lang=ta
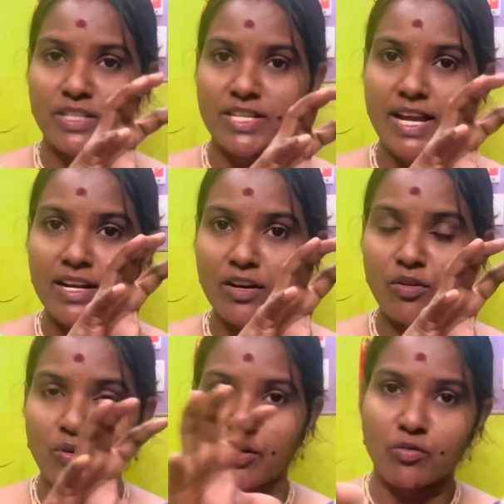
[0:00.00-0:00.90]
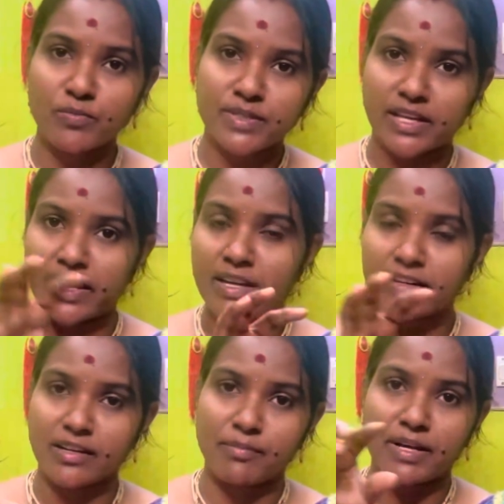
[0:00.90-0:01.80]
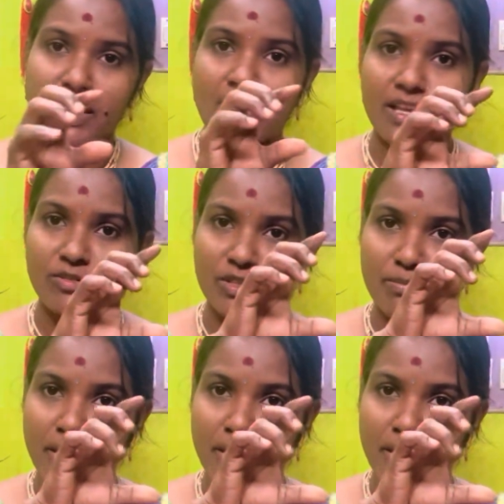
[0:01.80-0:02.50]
சேனலோட ஹோம் ஸ்க்ரீன் இருக்குது பாருங்கள் அது வந்து